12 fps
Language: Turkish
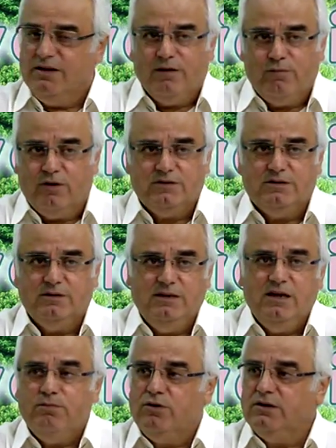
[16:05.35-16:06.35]
Ya bu hasta
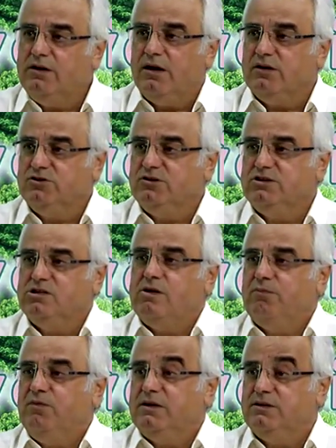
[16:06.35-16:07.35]
niye bu kadar aşırı
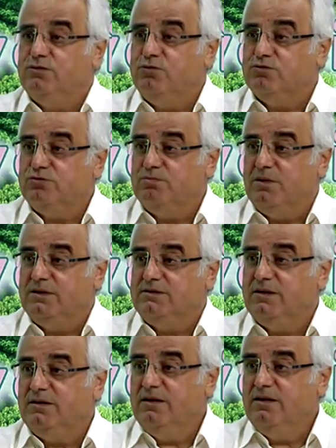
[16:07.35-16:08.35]
cevap verdi diyorsun
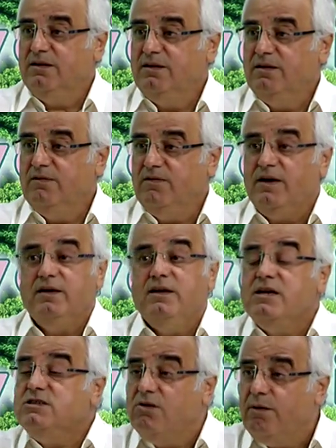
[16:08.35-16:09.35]
bazen. Veya
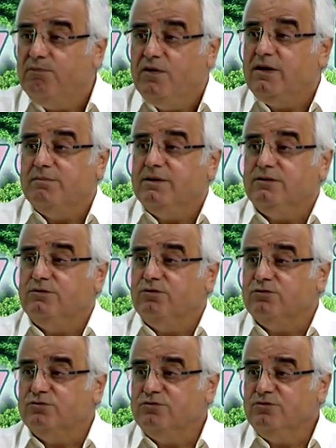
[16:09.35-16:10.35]
niye cevap vermedi
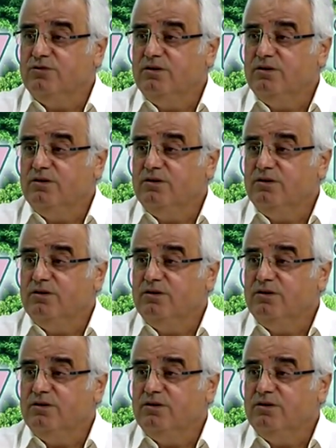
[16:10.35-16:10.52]
diyorsun.